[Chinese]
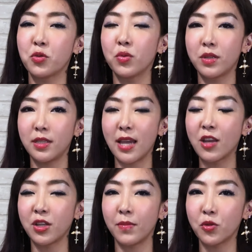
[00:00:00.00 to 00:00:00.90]
数字，然后
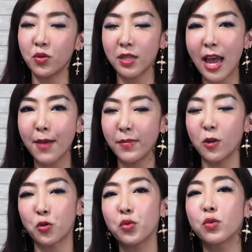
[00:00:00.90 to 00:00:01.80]
什么数字还没
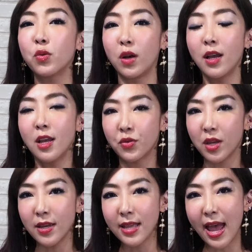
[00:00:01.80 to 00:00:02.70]
有出过，所
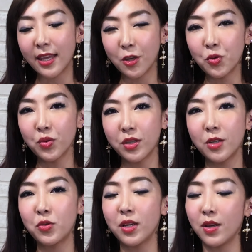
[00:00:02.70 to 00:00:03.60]
以哪一个数
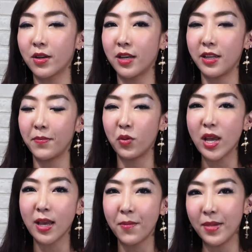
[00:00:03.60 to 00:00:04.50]
字最有可能不
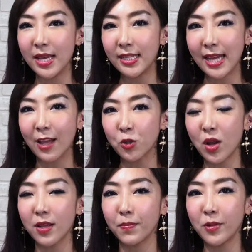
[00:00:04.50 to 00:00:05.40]
会跟别人相
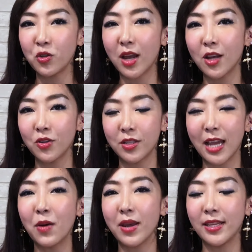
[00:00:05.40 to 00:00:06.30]
撞，你必须要去
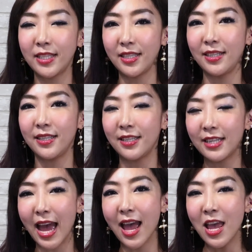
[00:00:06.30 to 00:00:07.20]
稍微记忆一
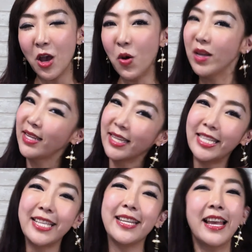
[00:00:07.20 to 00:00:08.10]
下，或者
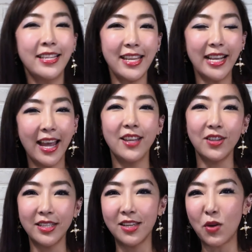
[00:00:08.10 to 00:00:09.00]
是你也可以
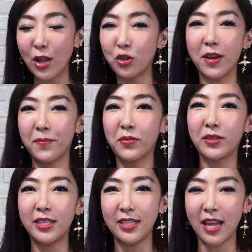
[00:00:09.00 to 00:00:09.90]
就是完全不
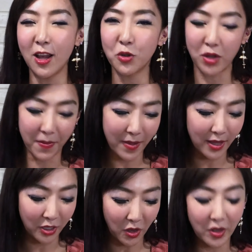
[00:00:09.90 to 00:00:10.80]
记，然后随
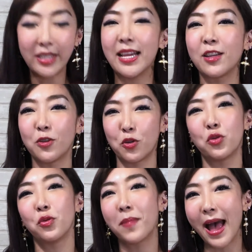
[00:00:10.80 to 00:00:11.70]
便抽一张就
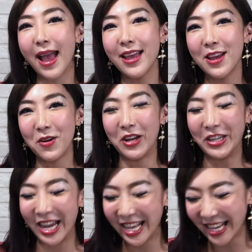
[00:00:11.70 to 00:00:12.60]
出牌。我。
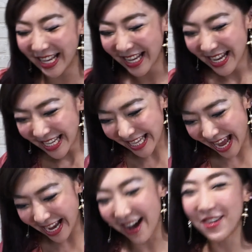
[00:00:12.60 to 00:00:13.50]
伤
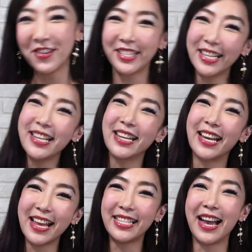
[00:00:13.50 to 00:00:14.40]
口鱼生也
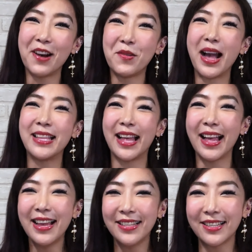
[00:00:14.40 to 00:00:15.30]
可以这样玩
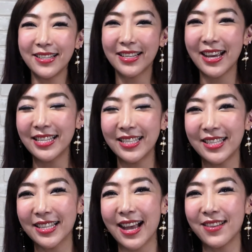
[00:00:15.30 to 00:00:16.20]
了，就你可以试
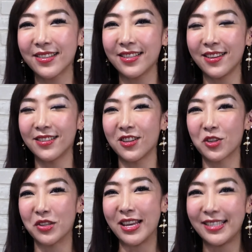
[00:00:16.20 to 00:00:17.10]
试看，就是用那种
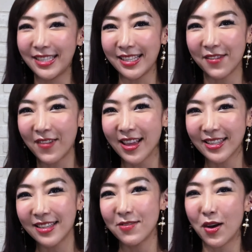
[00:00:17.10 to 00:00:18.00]
随机的方
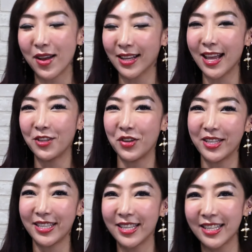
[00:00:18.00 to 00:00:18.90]
式玩玩看学
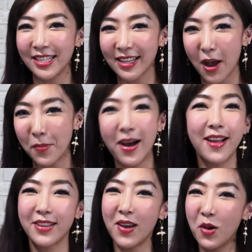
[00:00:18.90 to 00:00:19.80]
知识，搞不
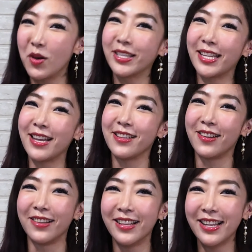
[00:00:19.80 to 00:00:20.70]
好你会获胜哦。